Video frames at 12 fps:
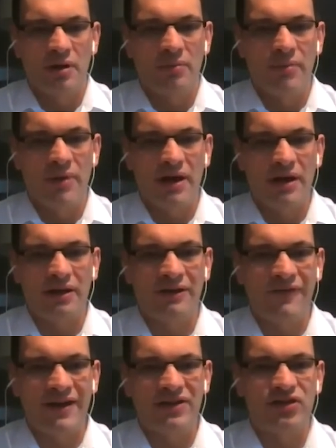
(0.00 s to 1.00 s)
ma
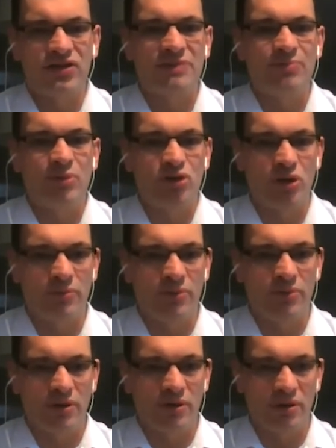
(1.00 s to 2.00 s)
dwa, trzy
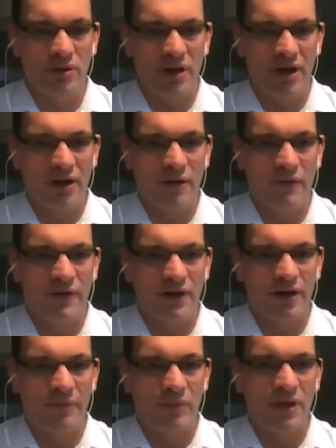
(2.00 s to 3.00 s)
sposoby
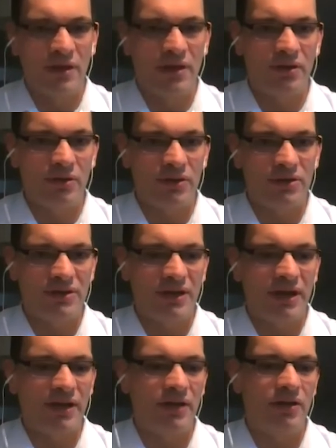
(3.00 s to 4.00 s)
reagowania. Jeden to jest
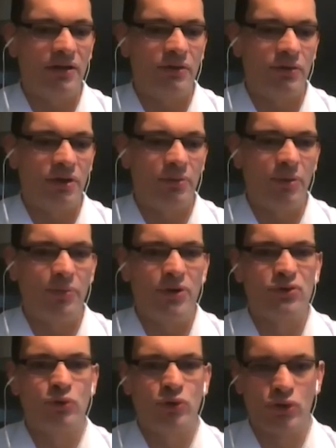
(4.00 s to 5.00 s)
taki, który po
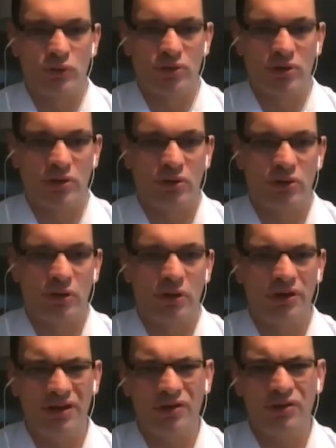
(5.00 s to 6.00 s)
prostu toczą się kontrole. I
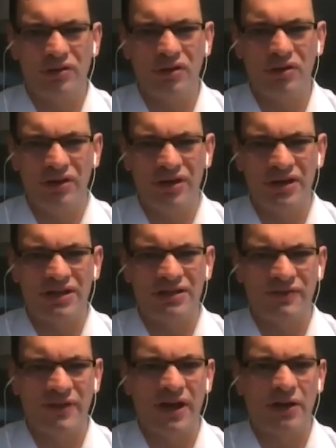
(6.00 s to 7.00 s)
tych kontroli jest
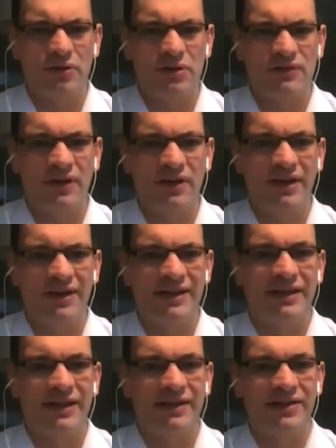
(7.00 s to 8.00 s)
w kraju zwykle
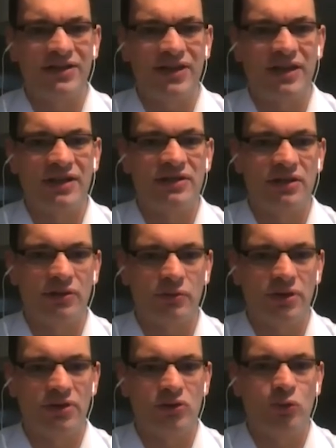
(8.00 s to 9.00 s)
kilka tysięcy,
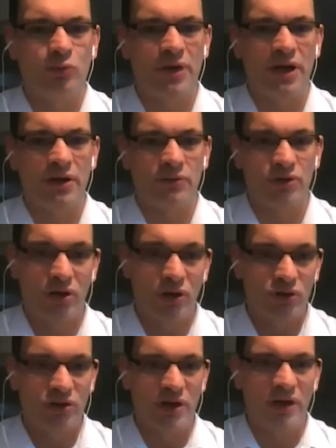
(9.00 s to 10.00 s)
które skupiają się
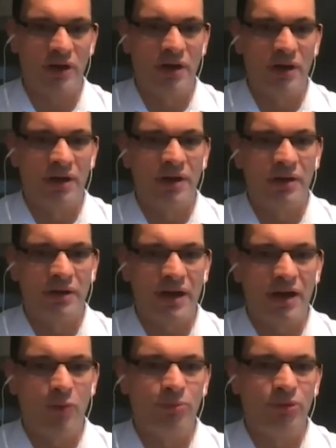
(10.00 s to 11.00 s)
rocznie
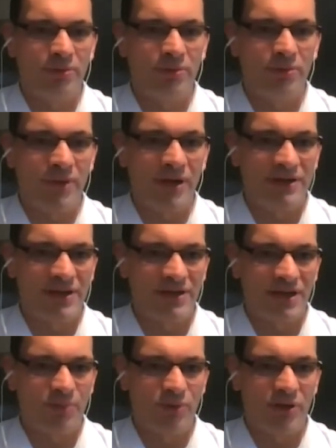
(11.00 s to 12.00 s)
na
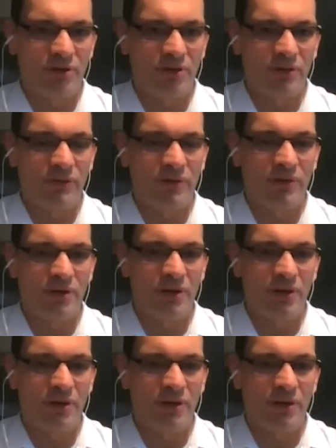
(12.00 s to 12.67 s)
optymalizacjach podatkowych.